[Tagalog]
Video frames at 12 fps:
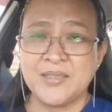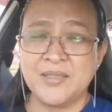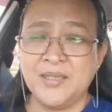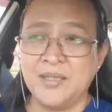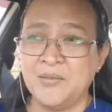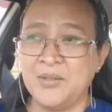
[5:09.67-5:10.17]

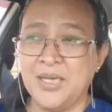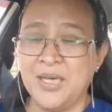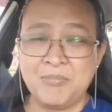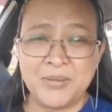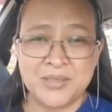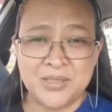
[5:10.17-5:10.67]
Uh, wala
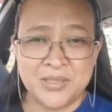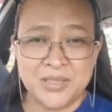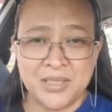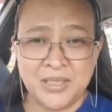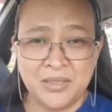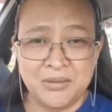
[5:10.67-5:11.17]
pang
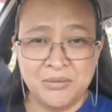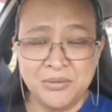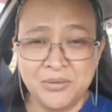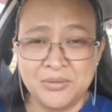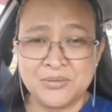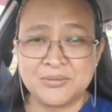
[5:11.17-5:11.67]
sasakyan
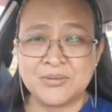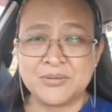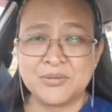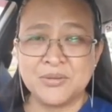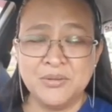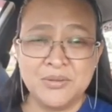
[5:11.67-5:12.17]
doon.
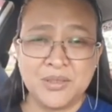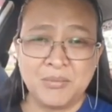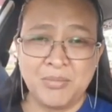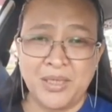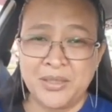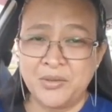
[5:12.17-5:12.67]
So,
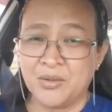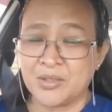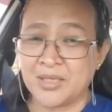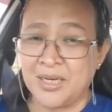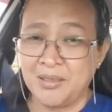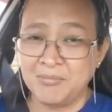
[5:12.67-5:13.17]
kabayo or
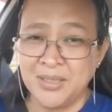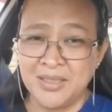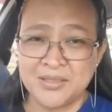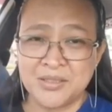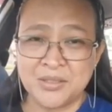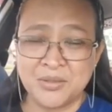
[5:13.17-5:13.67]
camel
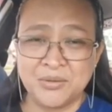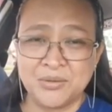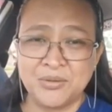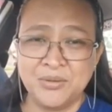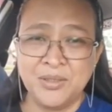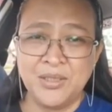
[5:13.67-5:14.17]
lang
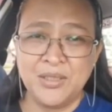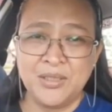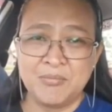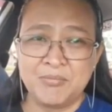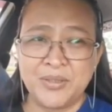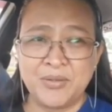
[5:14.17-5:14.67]
siguro
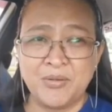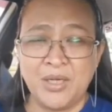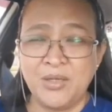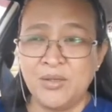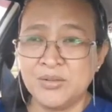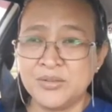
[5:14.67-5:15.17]
pero
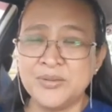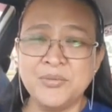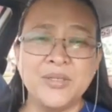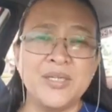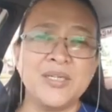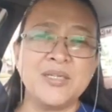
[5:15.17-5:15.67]
along the
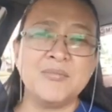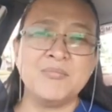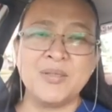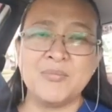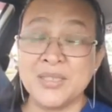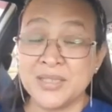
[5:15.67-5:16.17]
way,
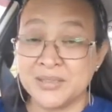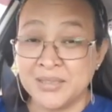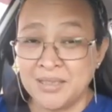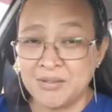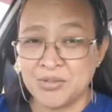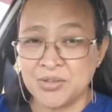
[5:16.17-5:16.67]
may mga
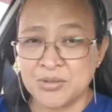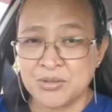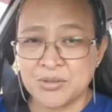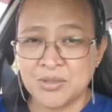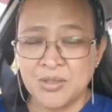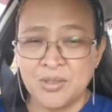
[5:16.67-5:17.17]

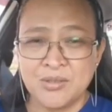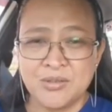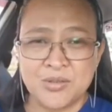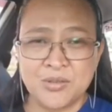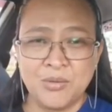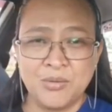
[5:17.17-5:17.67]
dangers.
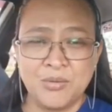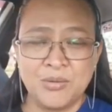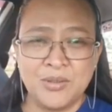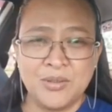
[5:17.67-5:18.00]
So,